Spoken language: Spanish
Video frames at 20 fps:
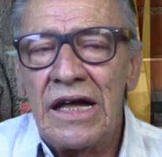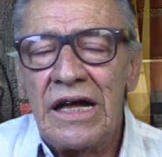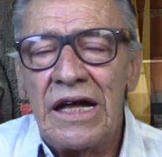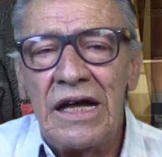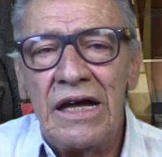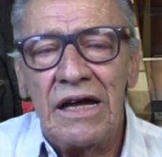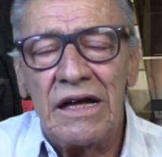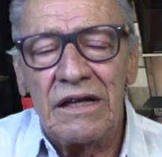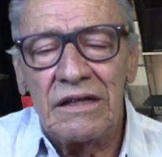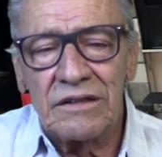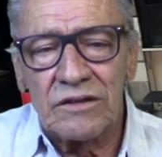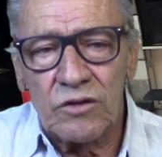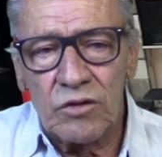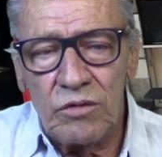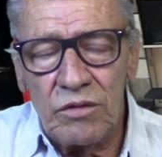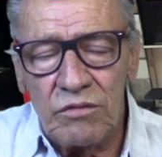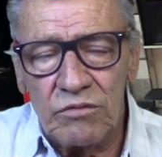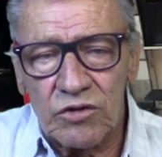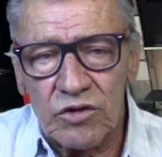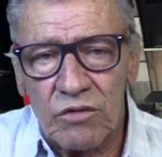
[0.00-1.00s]
eh,
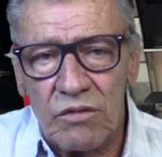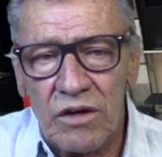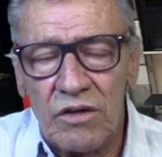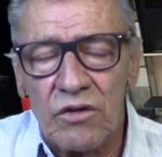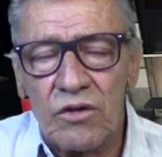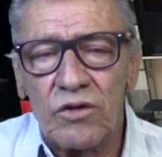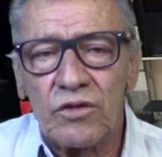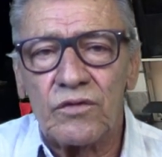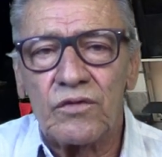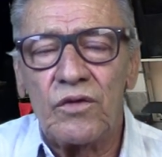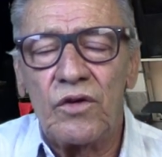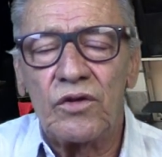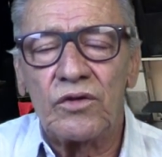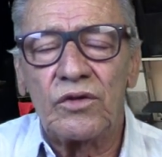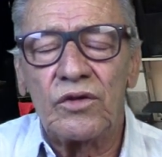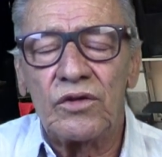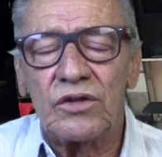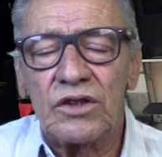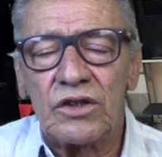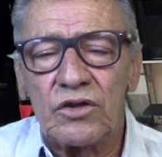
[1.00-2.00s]
estuvimos tomándonos
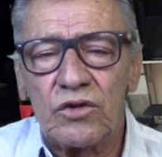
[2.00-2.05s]
fotos,